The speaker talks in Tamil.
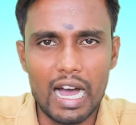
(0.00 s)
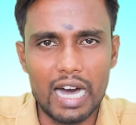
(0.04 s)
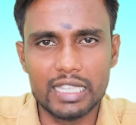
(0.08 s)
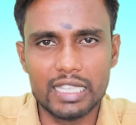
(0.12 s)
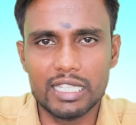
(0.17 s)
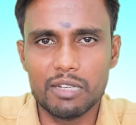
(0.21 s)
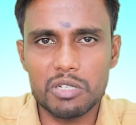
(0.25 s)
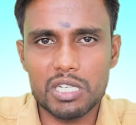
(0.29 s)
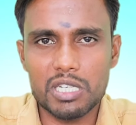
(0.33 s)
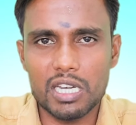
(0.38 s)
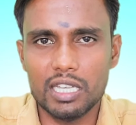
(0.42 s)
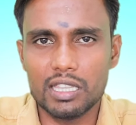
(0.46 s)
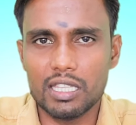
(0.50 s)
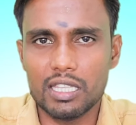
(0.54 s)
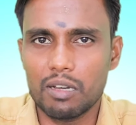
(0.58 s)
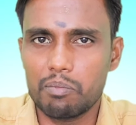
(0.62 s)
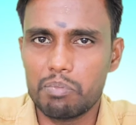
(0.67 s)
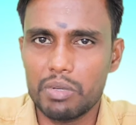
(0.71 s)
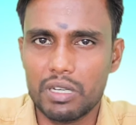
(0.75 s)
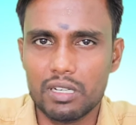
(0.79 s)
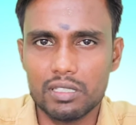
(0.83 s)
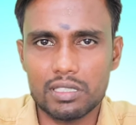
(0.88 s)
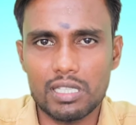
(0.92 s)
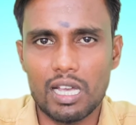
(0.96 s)
அந்த விஷயத்த
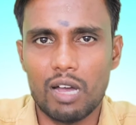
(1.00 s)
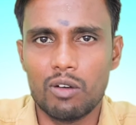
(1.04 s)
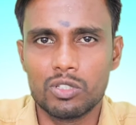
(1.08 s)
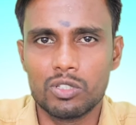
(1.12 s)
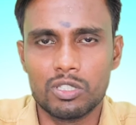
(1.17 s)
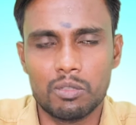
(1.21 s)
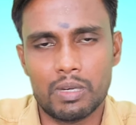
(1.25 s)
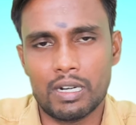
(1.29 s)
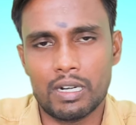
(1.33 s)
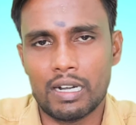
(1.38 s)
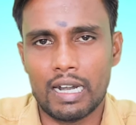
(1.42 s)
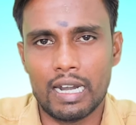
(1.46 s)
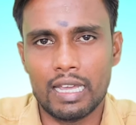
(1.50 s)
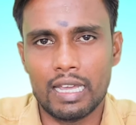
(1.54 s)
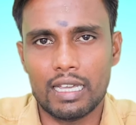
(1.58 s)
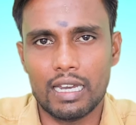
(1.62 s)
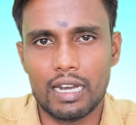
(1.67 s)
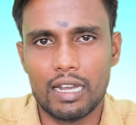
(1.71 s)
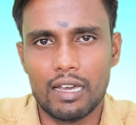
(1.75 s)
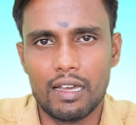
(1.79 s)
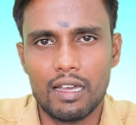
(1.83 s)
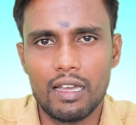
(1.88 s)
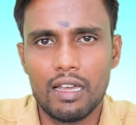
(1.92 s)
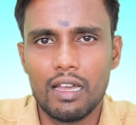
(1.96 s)
பெருசா வந்து
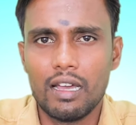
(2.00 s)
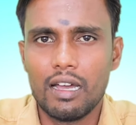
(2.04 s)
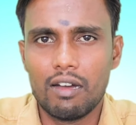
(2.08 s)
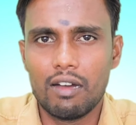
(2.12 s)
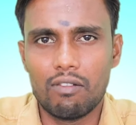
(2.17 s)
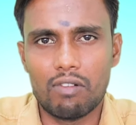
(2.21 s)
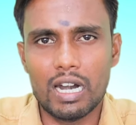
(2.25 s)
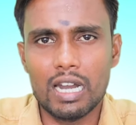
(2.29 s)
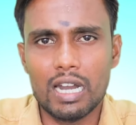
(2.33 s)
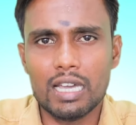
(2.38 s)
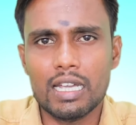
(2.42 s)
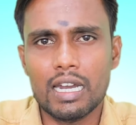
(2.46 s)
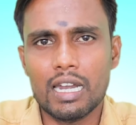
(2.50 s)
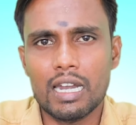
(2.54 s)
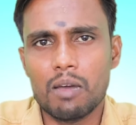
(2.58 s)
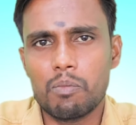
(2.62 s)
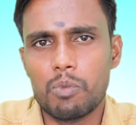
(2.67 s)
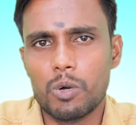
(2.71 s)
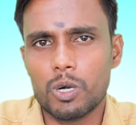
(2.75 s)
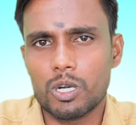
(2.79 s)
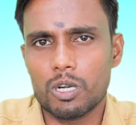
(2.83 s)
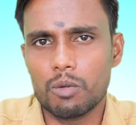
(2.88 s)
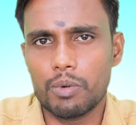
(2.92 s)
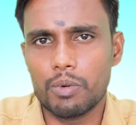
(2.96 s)
நினைக்கல வழக்கு என்ன
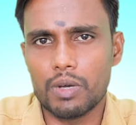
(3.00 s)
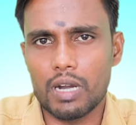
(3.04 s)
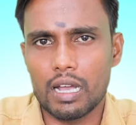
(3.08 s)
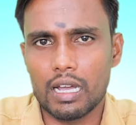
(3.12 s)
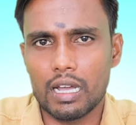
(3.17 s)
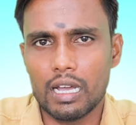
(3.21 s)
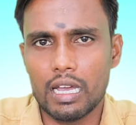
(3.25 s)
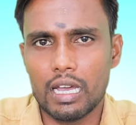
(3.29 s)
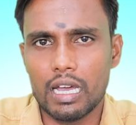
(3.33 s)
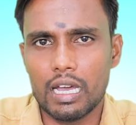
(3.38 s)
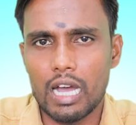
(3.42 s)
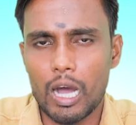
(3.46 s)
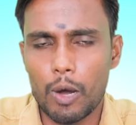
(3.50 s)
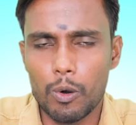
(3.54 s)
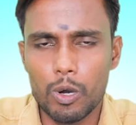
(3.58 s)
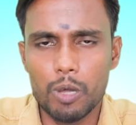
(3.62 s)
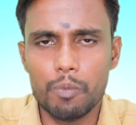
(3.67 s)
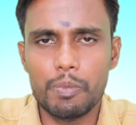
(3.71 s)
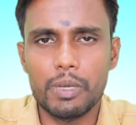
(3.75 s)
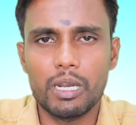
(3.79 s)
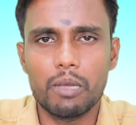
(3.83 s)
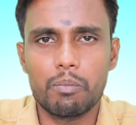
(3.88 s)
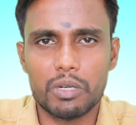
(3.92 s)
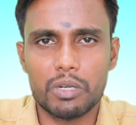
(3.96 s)
போட்டு போறாங்க
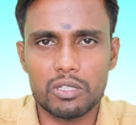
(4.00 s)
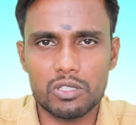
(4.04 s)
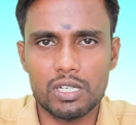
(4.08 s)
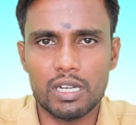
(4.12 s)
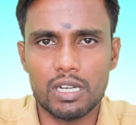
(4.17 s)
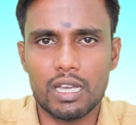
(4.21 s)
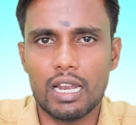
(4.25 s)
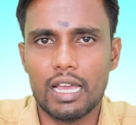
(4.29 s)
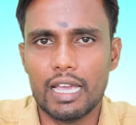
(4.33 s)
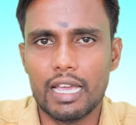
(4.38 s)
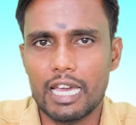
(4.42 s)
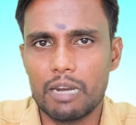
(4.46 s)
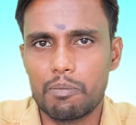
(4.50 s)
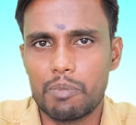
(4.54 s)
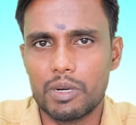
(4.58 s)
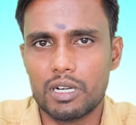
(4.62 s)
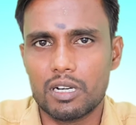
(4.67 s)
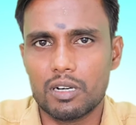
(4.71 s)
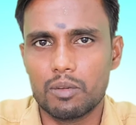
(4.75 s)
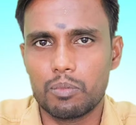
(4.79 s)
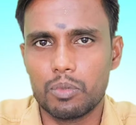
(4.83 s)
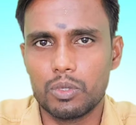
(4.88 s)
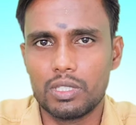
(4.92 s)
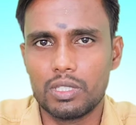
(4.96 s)
அவ்வளவு பெரிய பிரச்சனைகளா
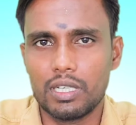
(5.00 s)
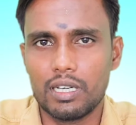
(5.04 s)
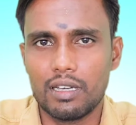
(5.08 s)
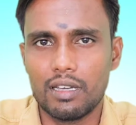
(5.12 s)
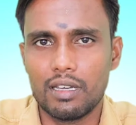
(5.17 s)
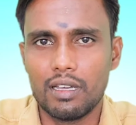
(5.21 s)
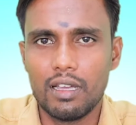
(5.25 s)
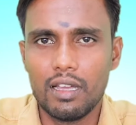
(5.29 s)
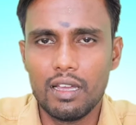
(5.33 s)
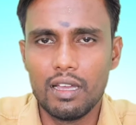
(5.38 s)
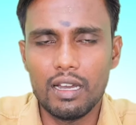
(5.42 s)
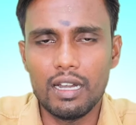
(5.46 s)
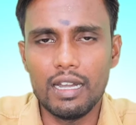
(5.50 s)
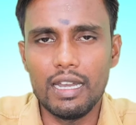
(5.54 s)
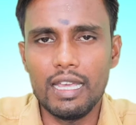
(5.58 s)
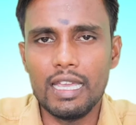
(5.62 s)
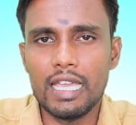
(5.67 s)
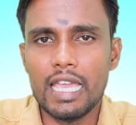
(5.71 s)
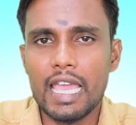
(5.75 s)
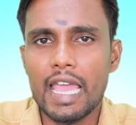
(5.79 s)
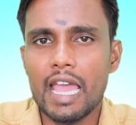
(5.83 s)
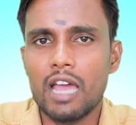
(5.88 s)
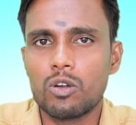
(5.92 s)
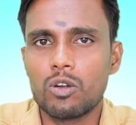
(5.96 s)
ஏற்பட்டு போது
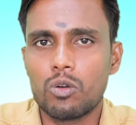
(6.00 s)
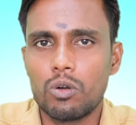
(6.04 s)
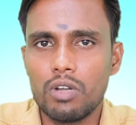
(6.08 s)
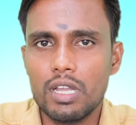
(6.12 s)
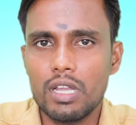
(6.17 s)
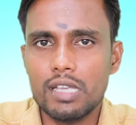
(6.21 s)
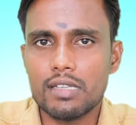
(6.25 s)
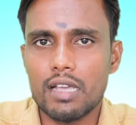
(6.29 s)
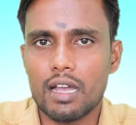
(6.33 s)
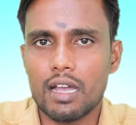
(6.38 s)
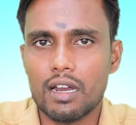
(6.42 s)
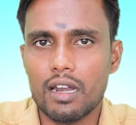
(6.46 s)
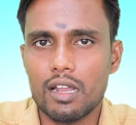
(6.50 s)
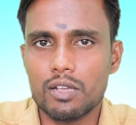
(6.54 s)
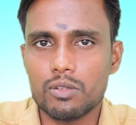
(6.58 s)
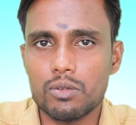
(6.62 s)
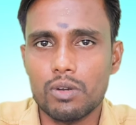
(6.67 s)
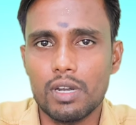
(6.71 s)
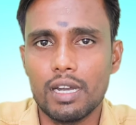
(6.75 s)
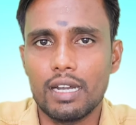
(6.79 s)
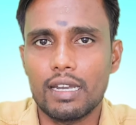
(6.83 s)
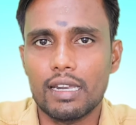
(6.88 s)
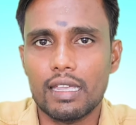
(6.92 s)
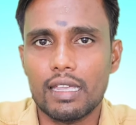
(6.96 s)
நீங்க ஏன் நொண்டி
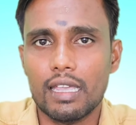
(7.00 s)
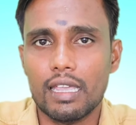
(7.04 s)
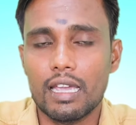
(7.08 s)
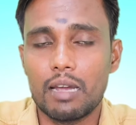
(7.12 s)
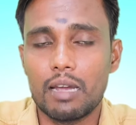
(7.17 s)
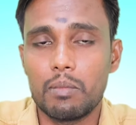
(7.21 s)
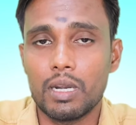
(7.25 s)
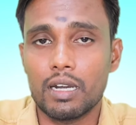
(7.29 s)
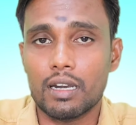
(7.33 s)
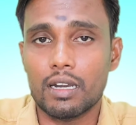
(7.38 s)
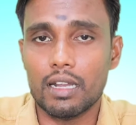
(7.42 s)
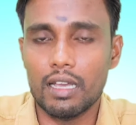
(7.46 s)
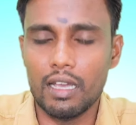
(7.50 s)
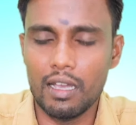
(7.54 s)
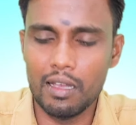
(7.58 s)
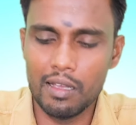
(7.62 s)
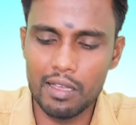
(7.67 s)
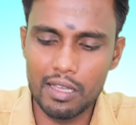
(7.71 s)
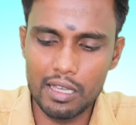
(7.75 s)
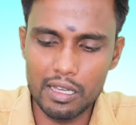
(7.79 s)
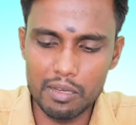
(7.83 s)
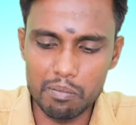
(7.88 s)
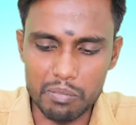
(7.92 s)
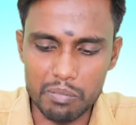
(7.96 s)
சாக்கெல்லாம் சொல்லிட்டு இருக்கீங்க அப்படின்ற
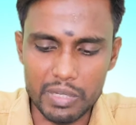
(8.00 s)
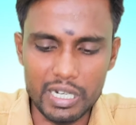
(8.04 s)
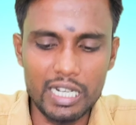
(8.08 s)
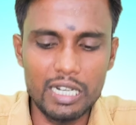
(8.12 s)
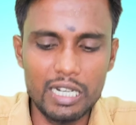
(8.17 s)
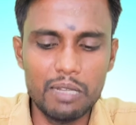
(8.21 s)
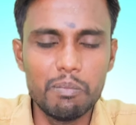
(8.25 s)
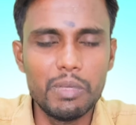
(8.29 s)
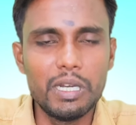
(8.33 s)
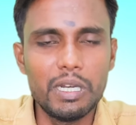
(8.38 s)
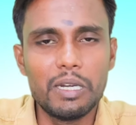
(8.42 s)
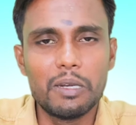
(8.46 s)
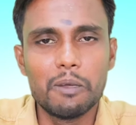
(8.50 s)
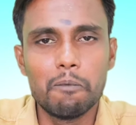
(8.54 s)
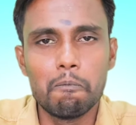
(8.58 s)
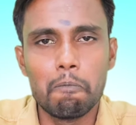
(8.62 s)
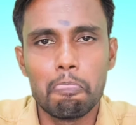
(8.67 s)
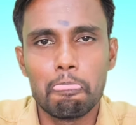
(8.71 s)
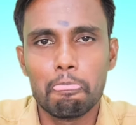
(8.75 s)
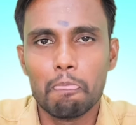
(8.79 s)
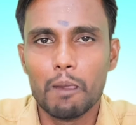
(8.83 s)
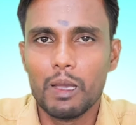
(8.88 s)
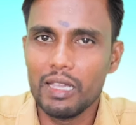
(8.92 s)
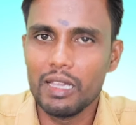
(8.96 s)
மீண்டும் மீண்டும்
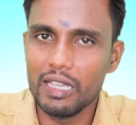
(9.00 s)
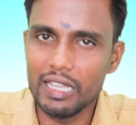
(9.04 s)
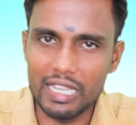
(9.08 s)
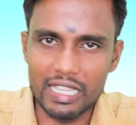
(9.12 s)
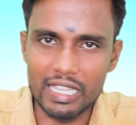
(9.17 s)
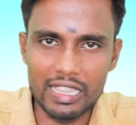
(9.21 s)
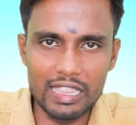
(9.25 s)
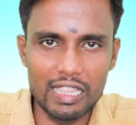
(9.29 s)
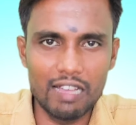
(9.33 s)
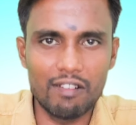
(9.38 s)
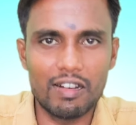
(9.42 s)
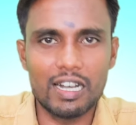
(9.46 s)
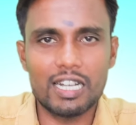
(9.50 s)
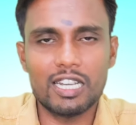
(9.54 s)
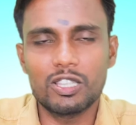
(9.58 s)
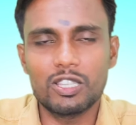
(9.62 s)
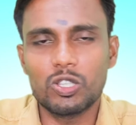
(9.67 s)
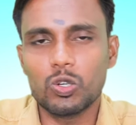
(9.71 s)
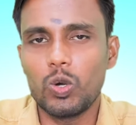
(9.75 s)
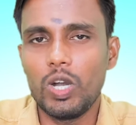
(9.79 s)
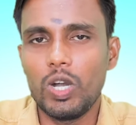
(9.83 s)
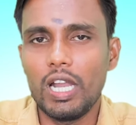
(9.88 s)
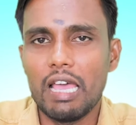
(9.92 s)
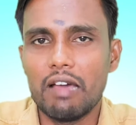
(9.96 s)
இந்த
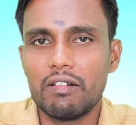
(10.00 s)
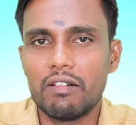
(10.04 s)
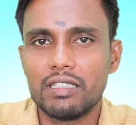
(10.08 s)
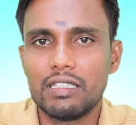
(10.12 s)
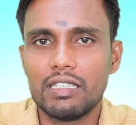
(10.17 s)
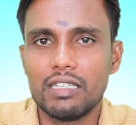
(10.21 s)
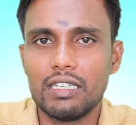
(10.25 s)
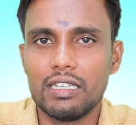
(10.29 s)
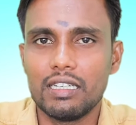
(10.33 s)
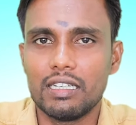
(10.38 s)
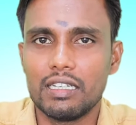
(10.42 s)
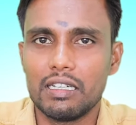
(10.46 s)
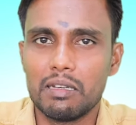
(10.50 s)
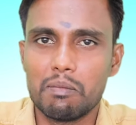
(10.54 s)
வட்டத்துக்குள்ளேயே வந்து